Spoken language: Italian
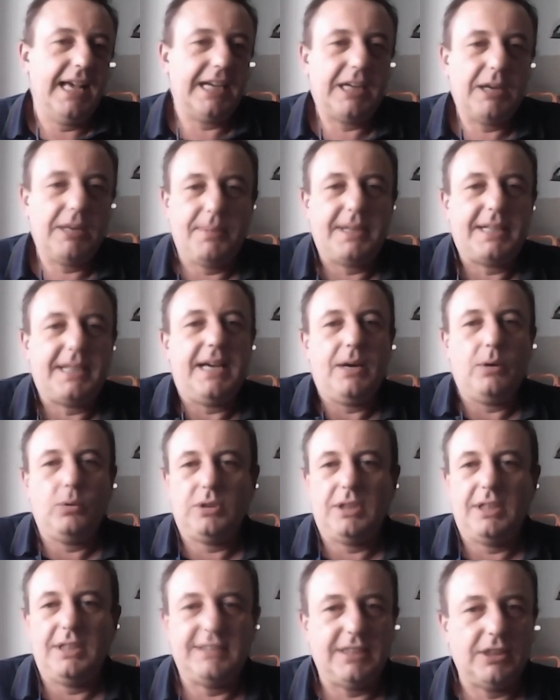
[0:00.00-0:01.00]
anche perché
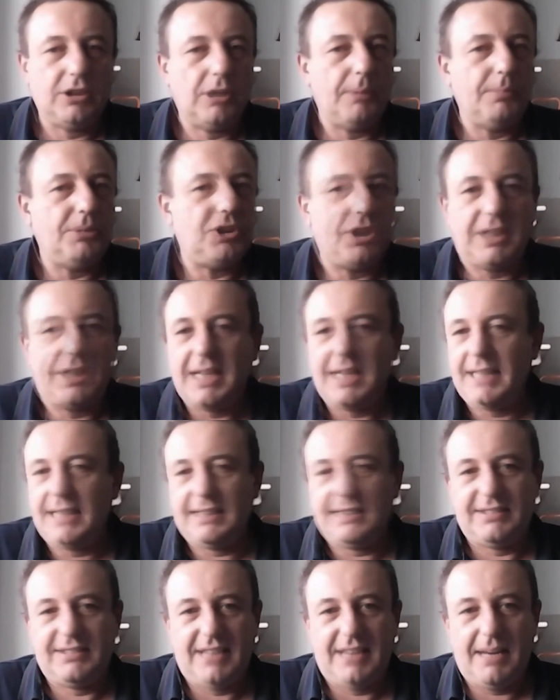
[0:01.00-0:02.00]
utilizzando la
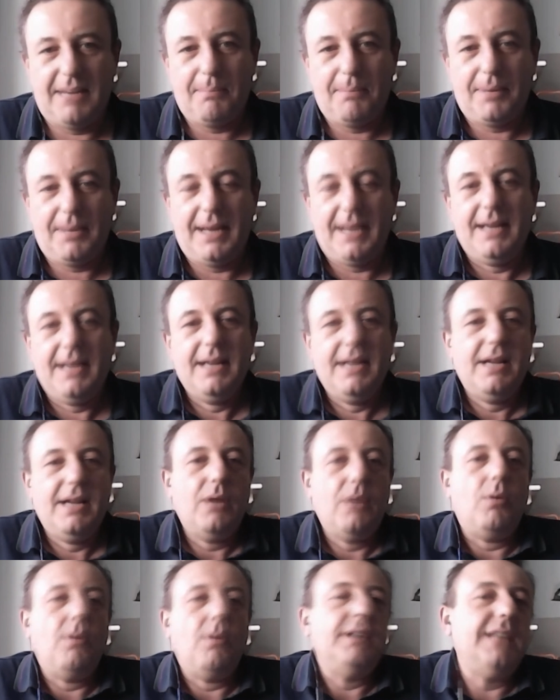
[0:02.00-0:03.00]
bicicletta sempre
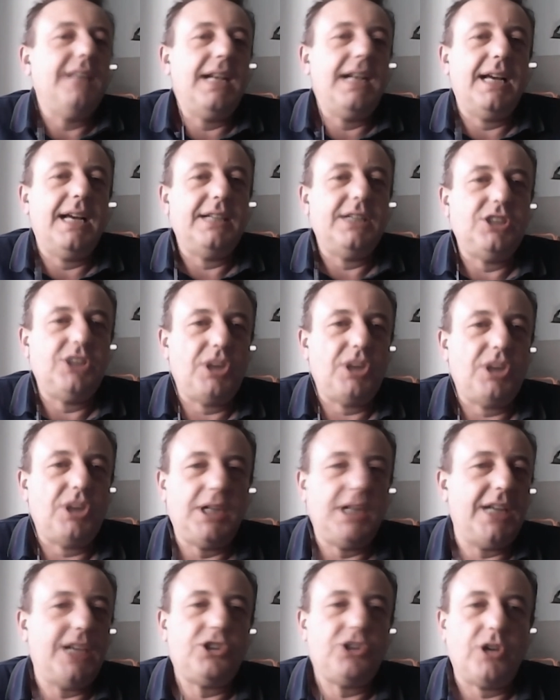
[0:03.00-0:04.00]
nella, diciamo,
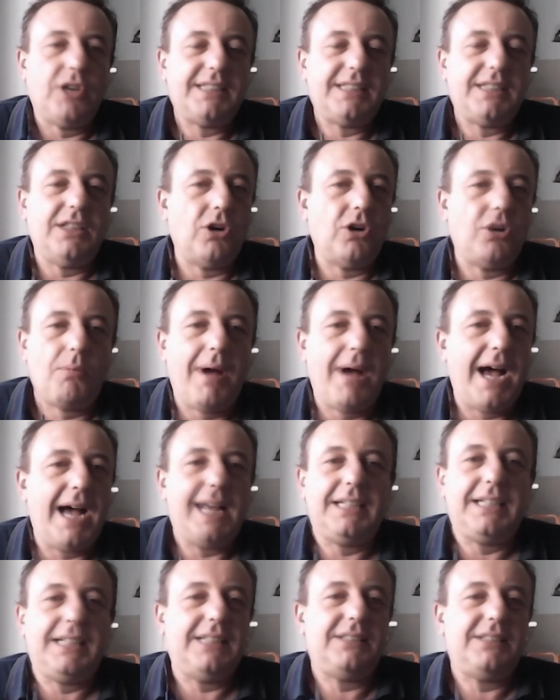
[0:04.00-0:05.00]
nelle giornate
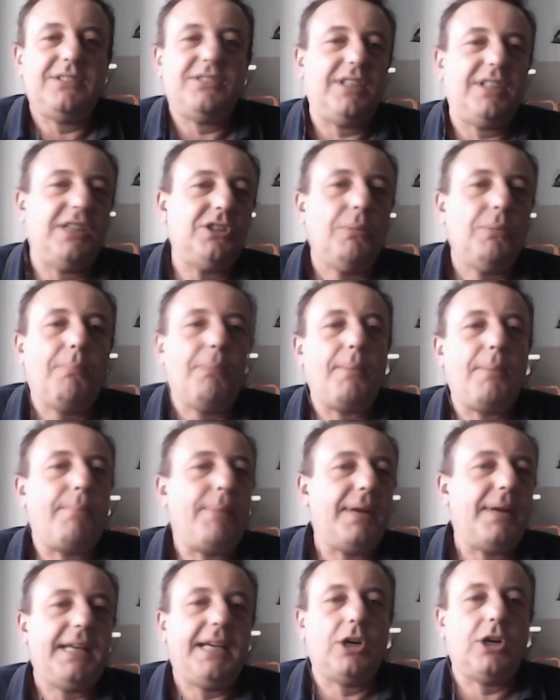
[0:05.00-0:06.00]
normali ti senti un po'
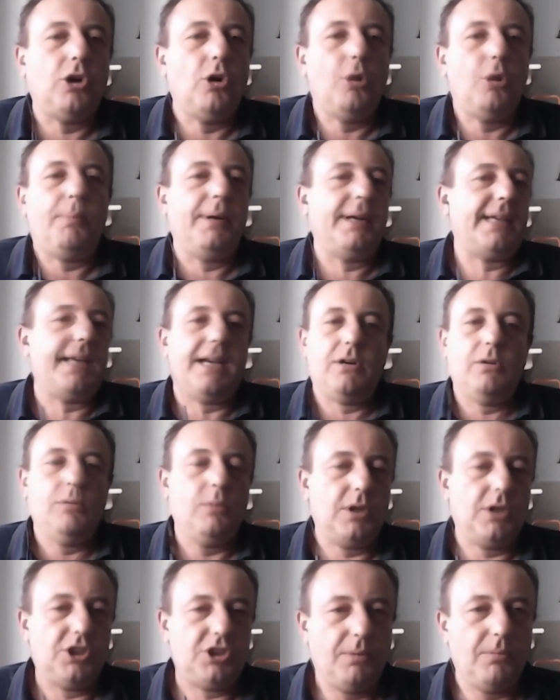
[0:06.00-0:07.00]
in pericolo perché
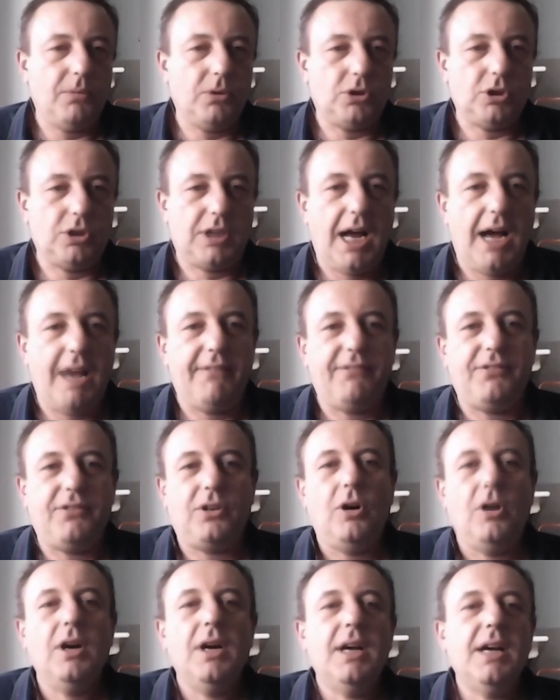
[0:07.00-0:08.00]
comunque c'è molto
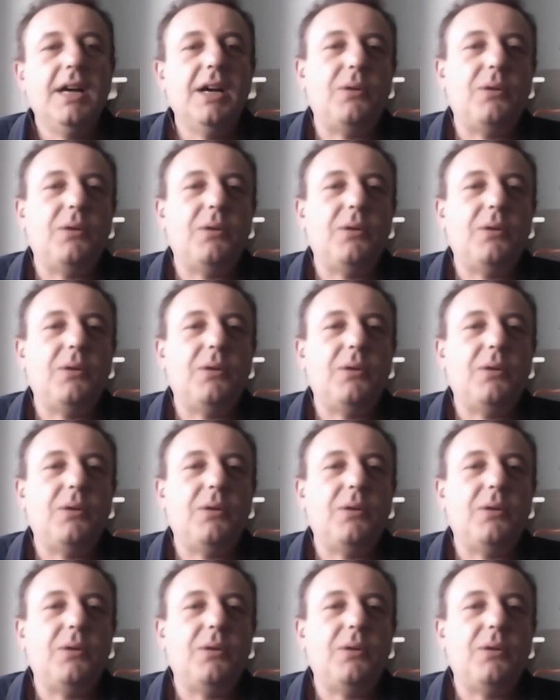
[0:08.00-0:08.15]
traffico.